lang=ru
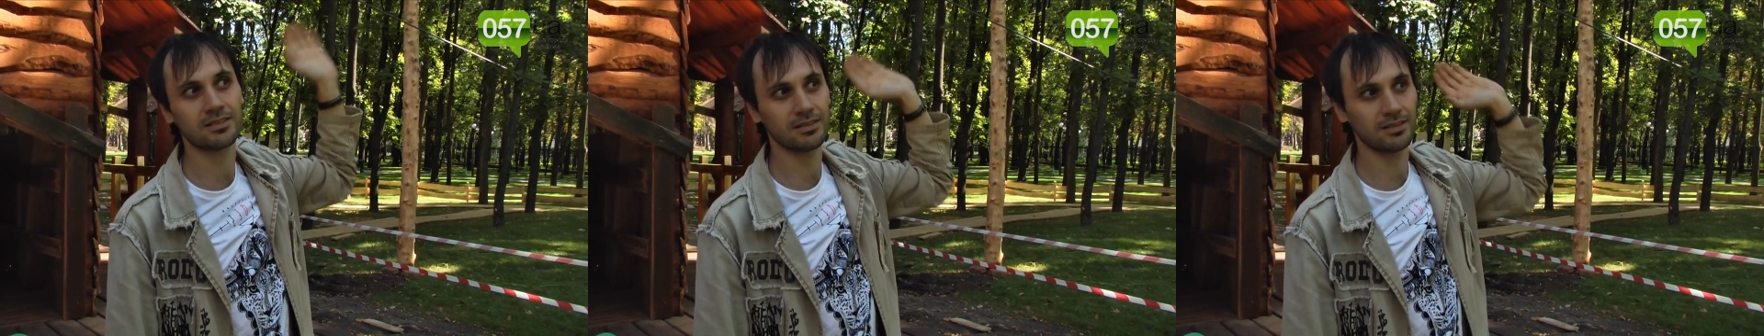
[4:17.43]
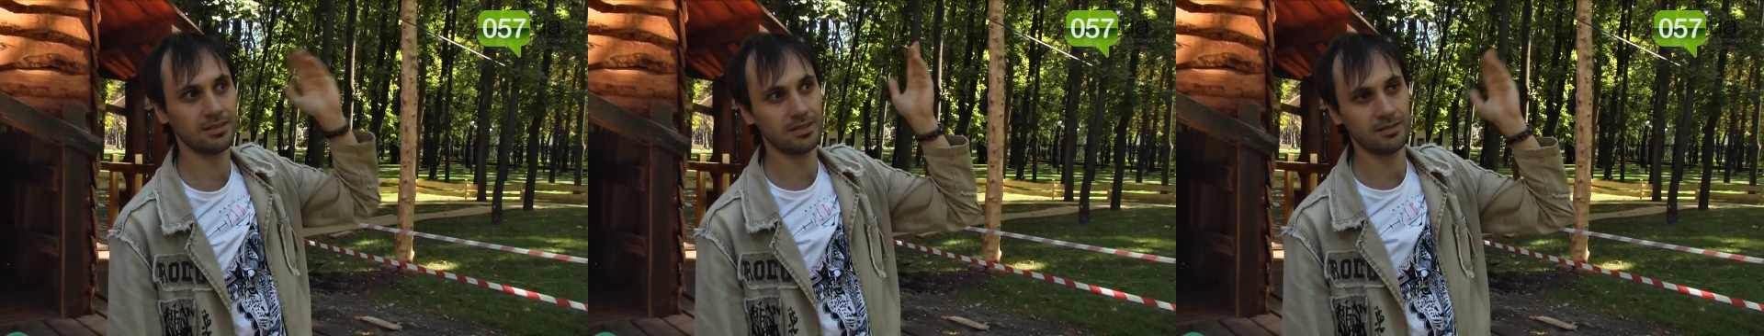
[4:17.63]

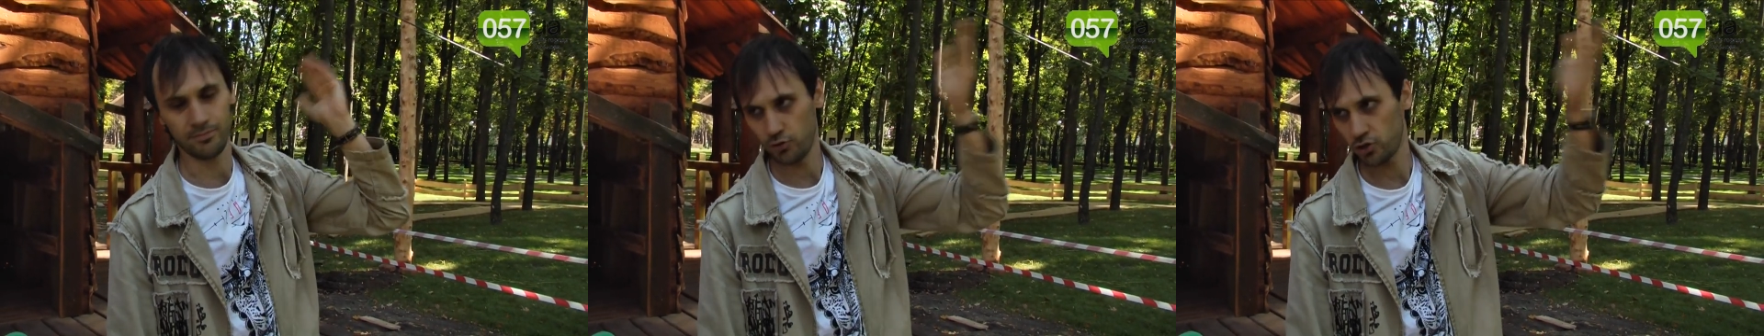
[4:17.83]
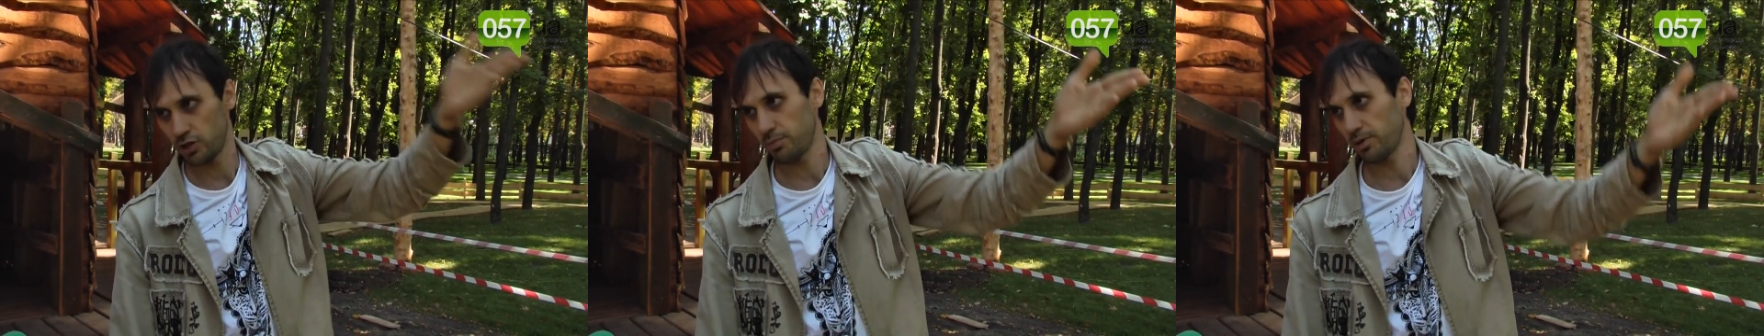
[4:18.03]
и
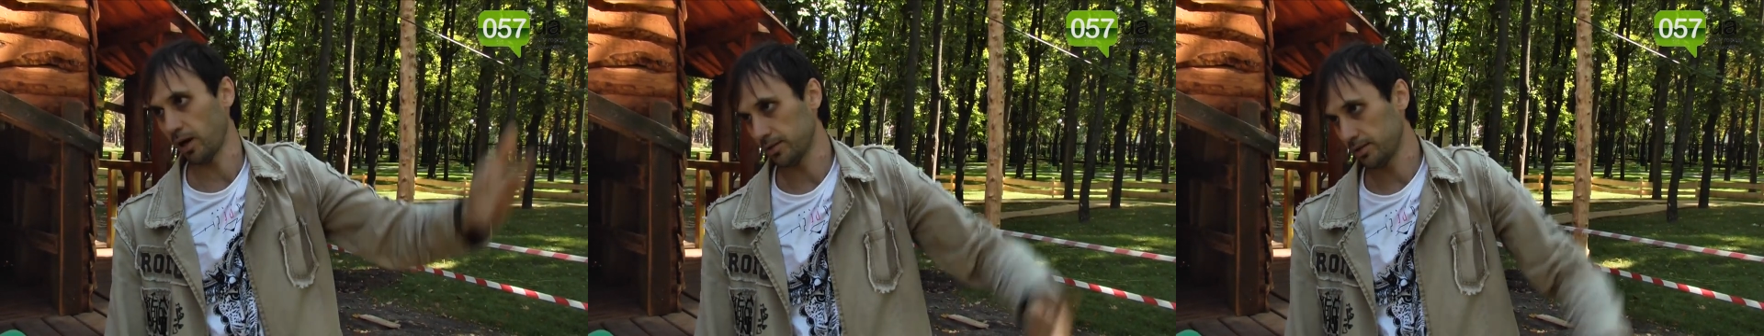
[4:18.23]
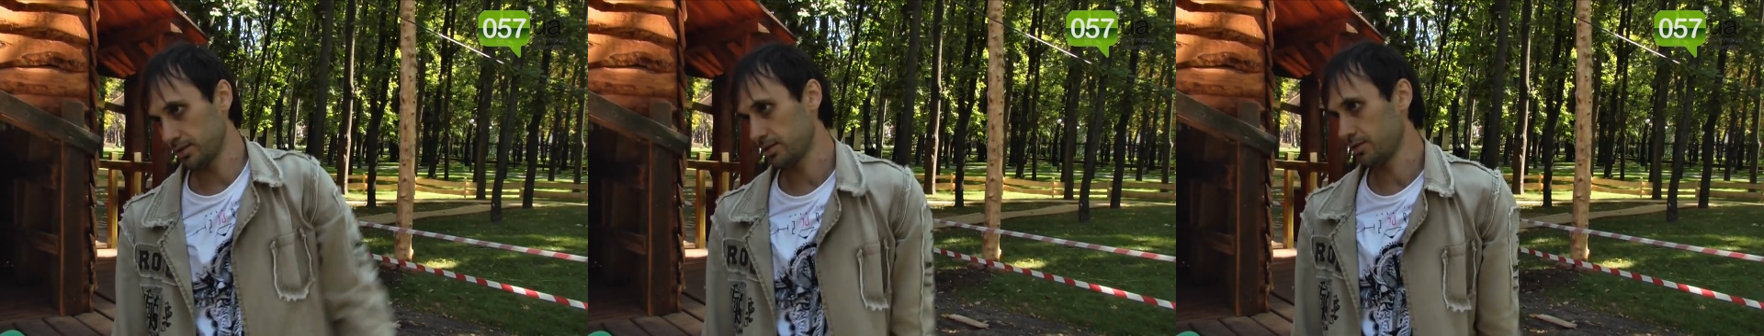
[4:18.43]
можно
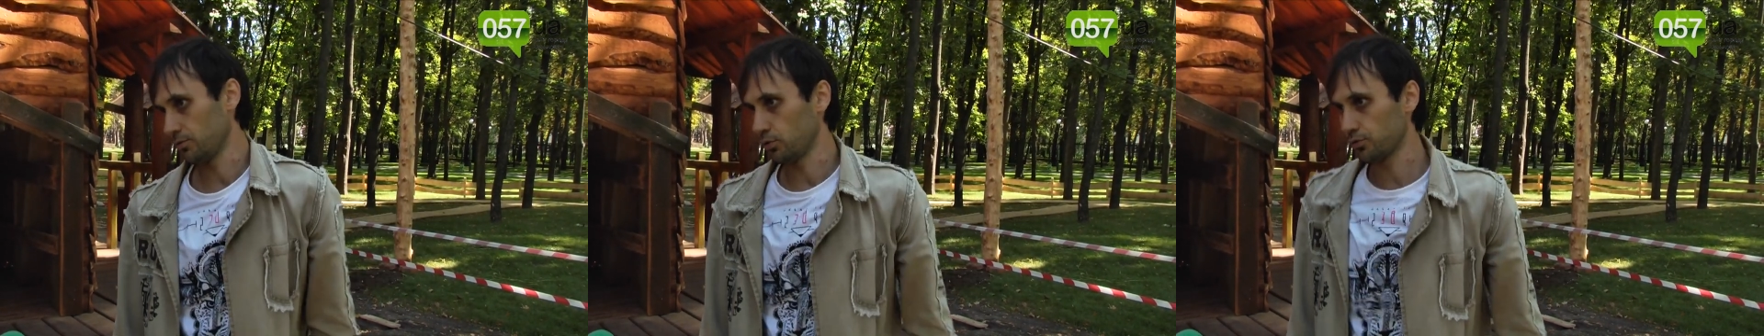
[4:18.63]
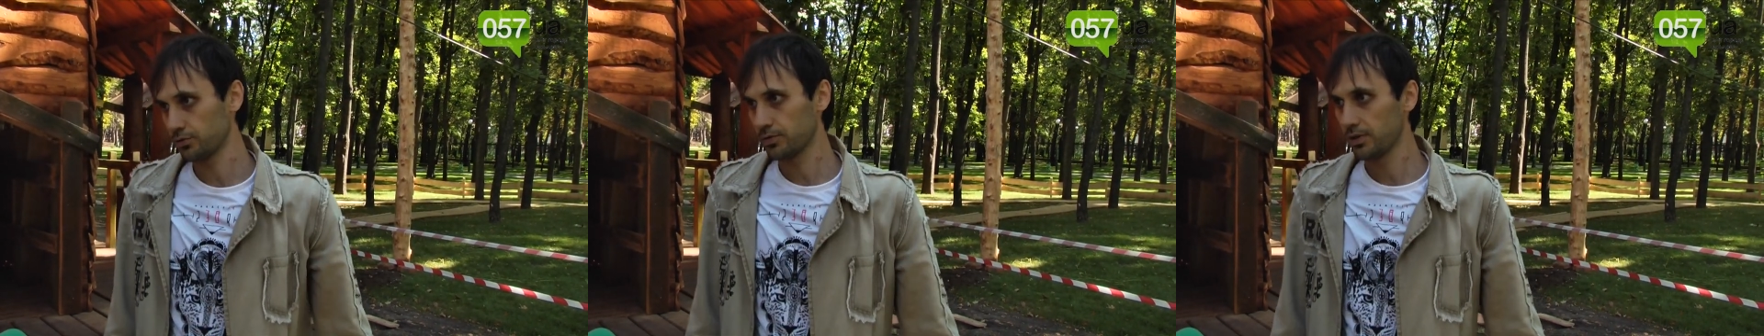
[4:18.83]
покататься
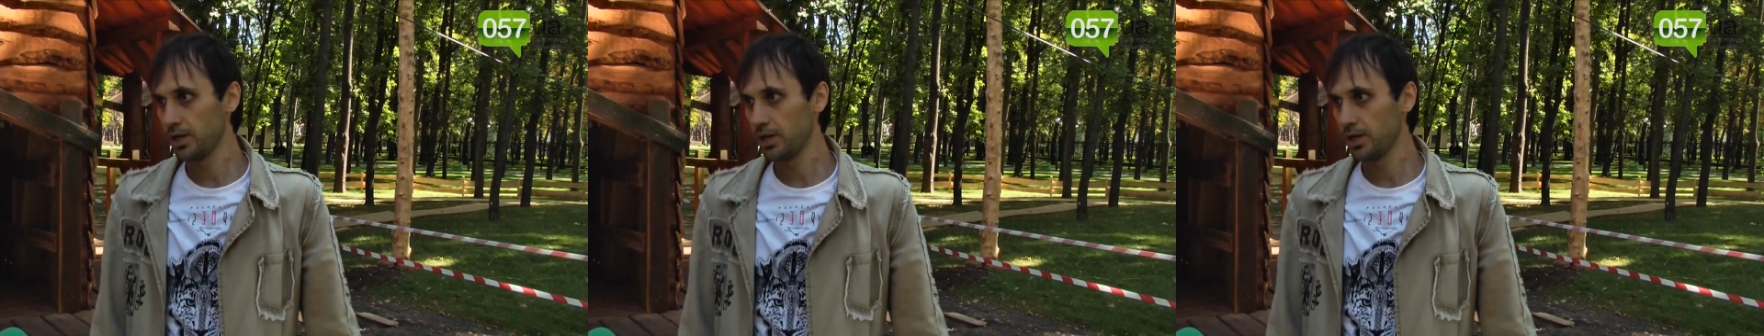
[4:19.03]
вновь.